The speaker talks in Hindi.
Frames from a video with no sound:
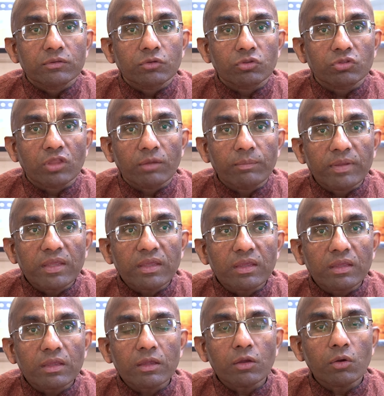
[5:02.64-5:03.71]
तो तभी
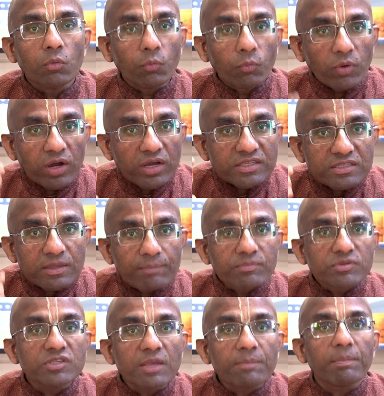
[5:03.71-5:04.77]
वह
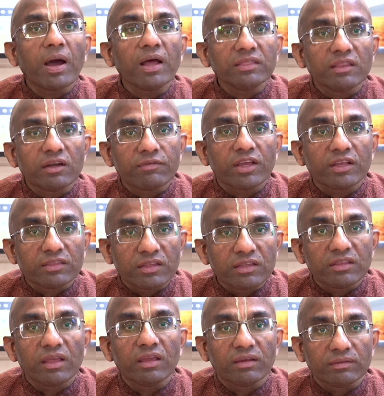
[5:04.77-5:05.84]
सबसे पात्र व्यक्ति
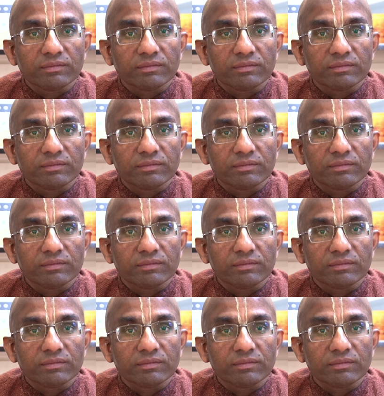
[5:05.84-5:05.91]
थे